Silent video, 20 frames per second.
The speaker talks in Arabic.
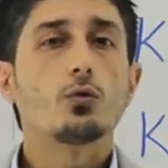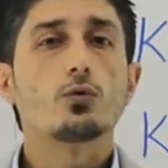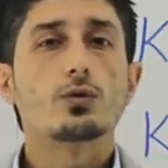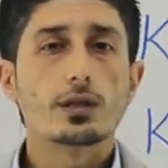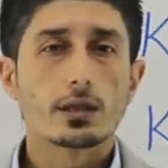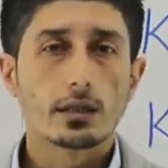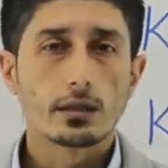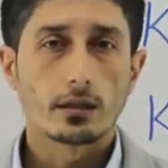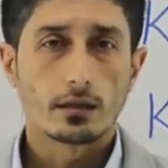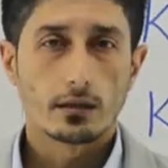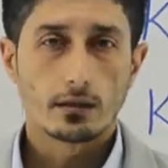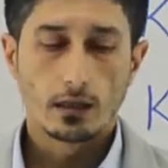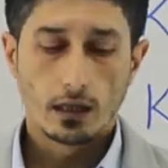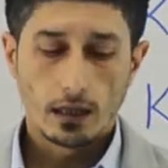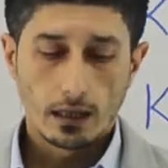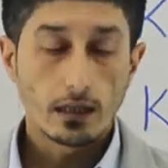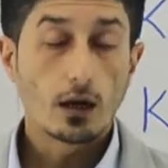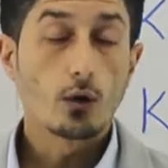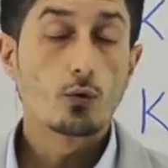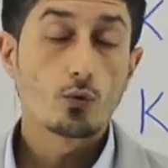او صن
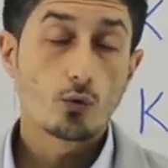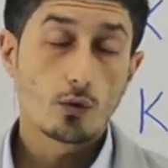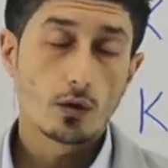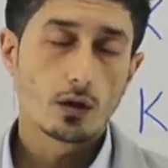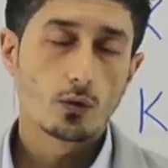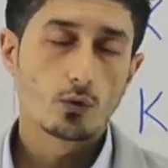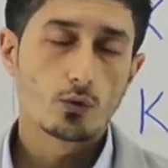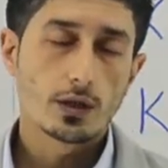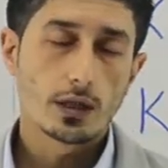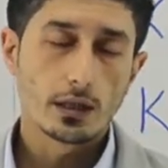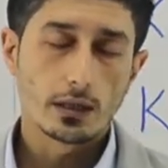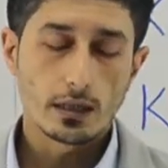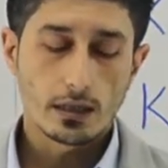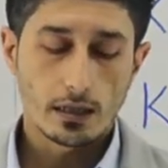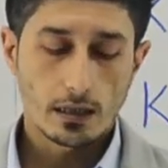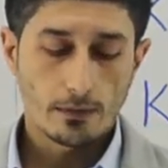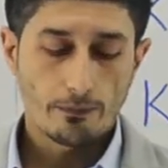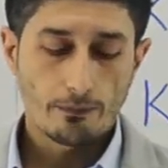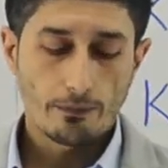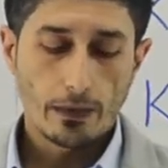او او
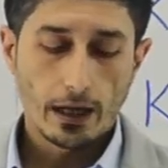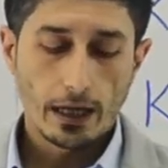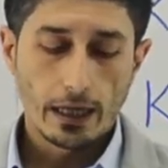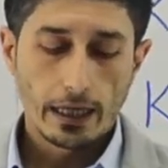سنز